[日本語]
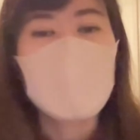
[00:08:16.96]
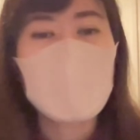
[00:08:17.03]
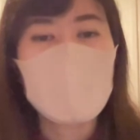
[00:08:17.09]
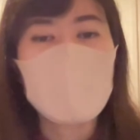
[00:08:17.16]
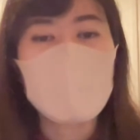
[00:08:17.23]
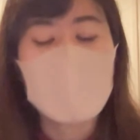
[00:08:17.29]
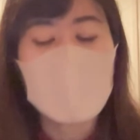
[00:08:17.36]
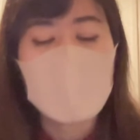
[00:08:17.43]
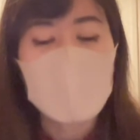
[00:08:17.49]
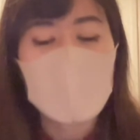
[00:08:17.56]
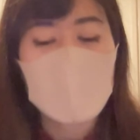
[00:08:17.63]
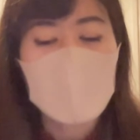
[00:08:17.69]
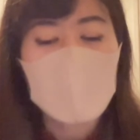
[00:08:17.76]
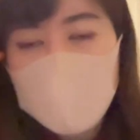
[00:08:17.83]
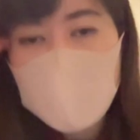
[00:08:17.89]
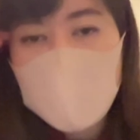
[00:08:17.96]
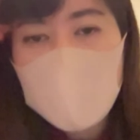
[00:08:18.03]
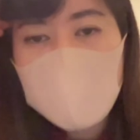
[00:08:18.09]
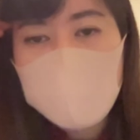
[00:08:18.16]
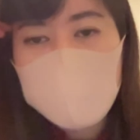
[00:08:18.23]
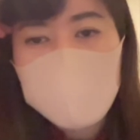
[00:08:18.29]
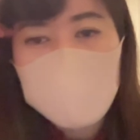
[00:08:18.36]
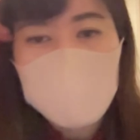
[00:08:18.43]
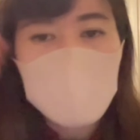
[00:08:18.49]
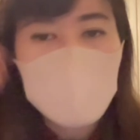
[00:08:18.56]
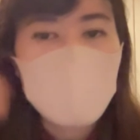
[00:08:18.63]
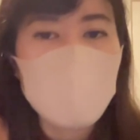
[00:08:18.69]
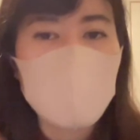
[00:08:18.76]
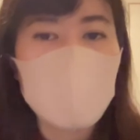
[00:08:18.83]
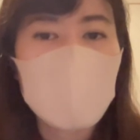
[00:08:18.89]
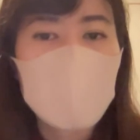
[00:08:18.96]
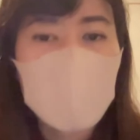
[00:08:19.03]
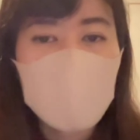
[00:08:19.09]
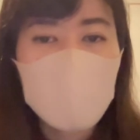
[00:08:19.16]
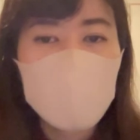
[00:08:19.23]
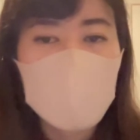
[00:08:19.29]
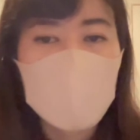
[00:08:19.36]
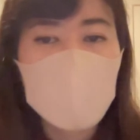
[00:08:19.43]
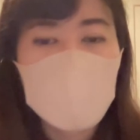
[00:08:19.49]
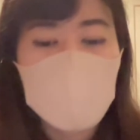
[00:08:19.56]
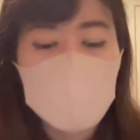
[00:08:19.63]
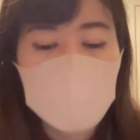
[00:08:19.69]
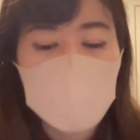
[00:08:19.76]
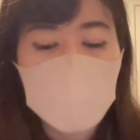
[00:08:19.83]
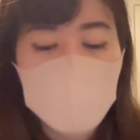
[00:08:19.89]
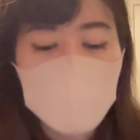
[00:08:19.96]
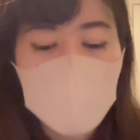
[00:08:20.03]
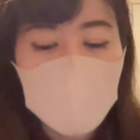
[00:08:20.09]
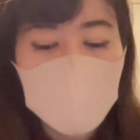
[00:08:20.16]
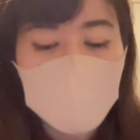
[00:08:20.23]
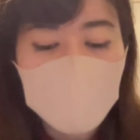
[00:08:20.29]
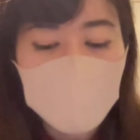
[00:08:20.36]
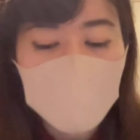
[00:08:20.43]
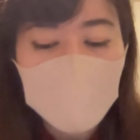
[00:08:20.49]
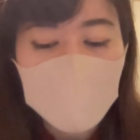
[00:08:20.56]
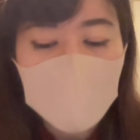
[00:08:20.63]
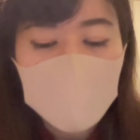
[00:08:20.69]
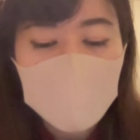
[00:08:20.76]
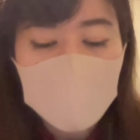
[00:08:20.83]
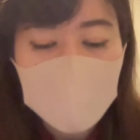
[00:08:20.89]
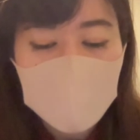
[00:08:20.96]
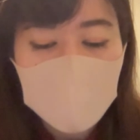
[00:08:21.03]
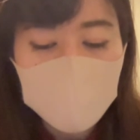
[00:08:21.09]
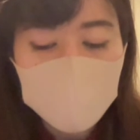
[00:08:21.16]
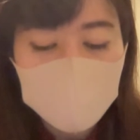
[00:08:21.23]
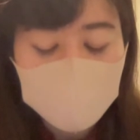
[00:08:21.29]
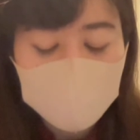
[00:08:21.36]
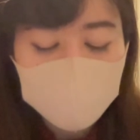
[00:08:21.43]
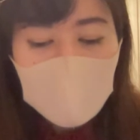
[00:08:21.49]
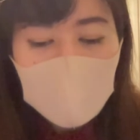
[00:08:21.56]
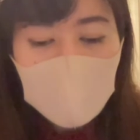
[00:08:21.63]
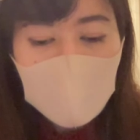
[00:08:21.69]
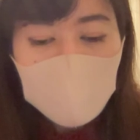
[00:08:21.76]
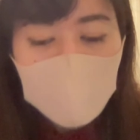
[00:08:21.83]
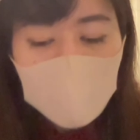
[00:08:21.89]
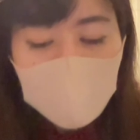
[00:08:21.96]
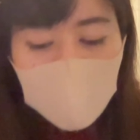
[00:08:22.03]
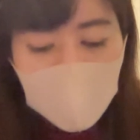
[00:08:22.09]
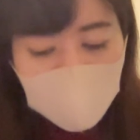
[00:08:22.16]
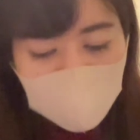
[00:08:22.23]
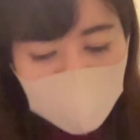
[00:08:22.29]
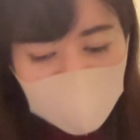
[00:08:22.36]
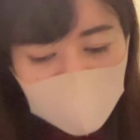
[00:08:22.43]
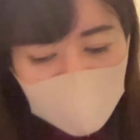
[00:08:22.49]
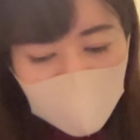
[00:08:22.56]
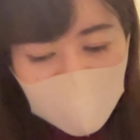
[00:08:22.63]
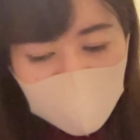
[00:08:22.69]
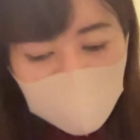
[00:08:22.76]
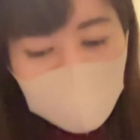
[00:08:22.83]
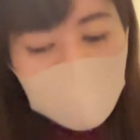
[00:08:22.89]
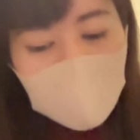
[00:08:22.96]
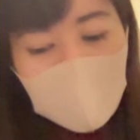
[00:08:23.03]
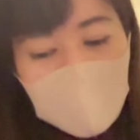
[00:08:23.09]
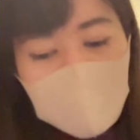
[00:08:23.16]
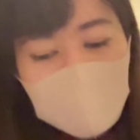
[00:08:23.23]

なので選ぶ家の選択肢が増えると思いますし、アップグレードしないと連